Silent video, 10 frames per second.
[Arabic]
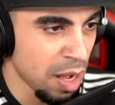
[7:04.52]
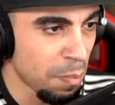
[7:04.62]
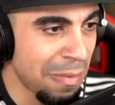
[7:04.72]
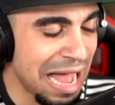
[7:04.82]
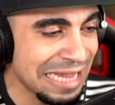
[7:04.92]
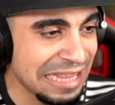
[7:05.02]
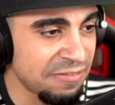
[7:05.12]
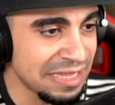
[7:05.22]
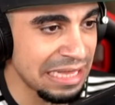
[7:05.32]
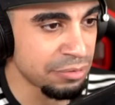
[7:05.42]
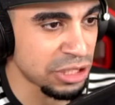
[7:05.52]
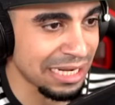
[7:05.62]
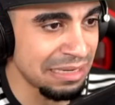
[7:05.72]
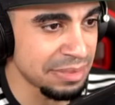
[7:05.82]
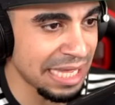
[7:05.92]
ما انطفت الا
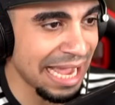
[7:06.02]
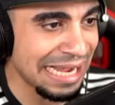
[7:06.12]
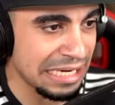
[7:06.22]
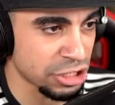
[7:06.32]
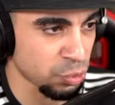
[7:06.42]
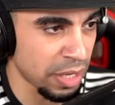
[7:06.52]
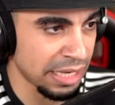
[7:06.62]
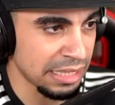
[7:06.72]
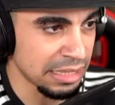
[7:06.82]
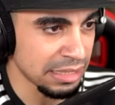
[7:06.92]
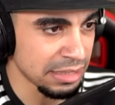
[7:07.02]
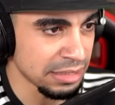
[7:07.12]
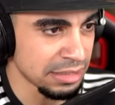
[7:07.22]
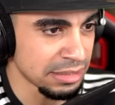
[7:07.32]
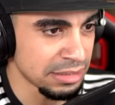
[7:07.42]
بشكل متاخر شوي
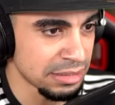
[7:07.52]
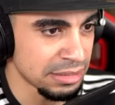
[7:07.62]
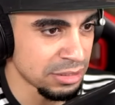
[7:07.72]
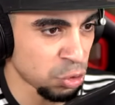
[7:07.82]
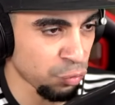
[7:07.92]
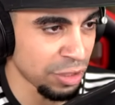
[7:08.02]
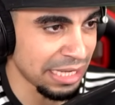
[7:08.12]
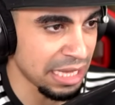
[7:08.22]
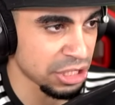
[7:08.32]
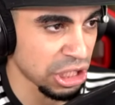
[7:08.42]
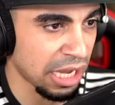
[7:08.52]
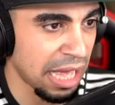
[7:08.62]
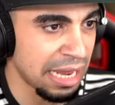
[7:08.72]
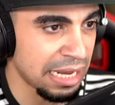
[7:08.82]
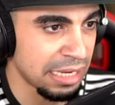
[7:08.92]
شوفوا هني كانت
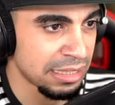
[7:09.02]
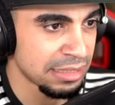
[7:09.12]
شغاله